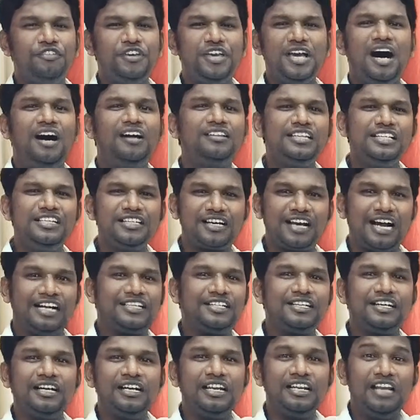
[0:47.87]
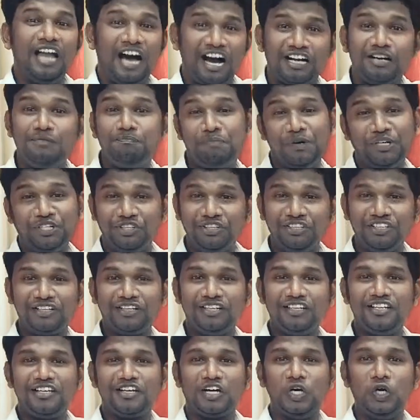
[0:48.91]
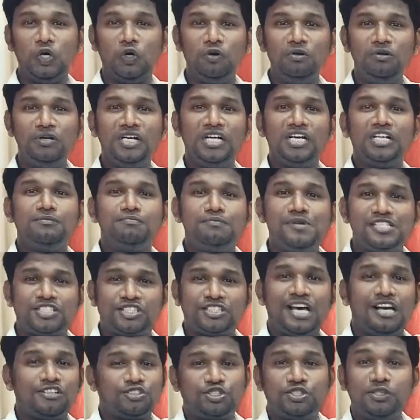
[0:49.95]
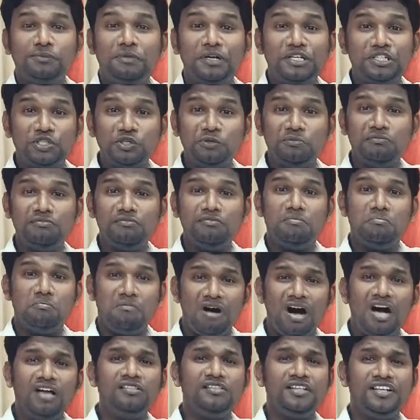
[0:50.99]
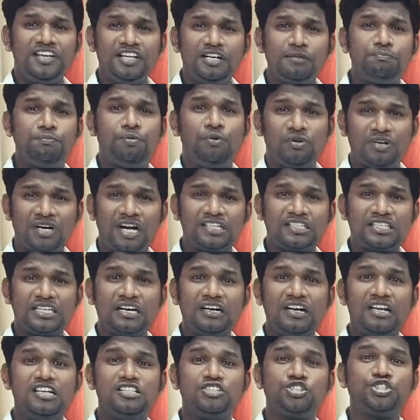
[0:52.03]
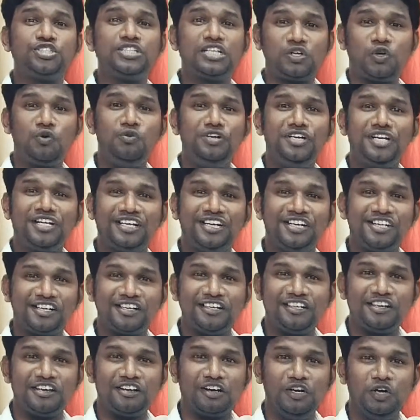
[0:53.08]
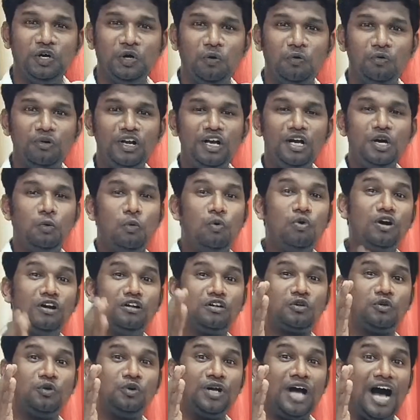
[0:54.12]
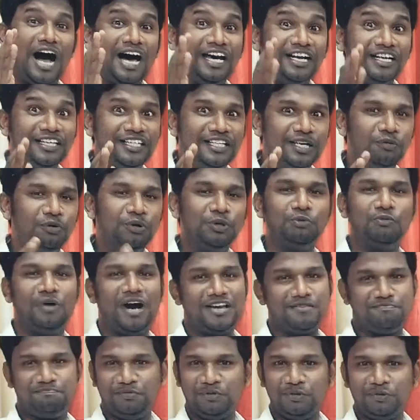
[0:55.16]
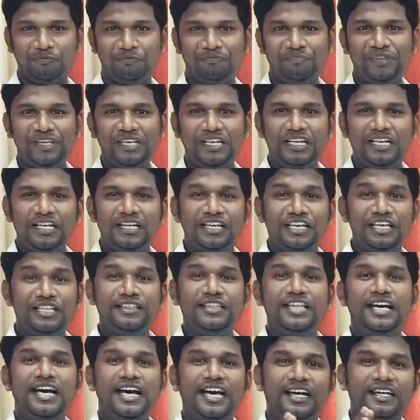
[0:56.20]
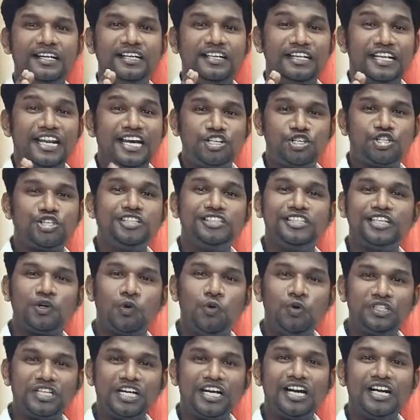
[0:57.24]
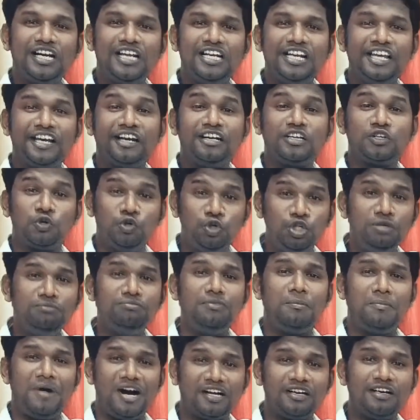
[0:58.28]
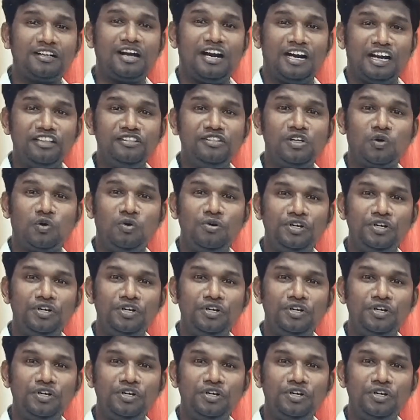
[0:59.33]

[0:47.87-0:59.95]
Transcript: வியாதியின் கட்டுகளில் அகப்பட்டிருக்கிறீர்களோ பிசாசு மட்டும் மாந்திரிக போராட்டங்களில் சிக்குண்டு கிடக்கிறீர்களோ உங்களுக்கு ஒரு அரிய ஒரு வாய்ப்பு இந்த நச்செதி கூட்டங்களில் நீங்கள் குடும்பமாக கலந்து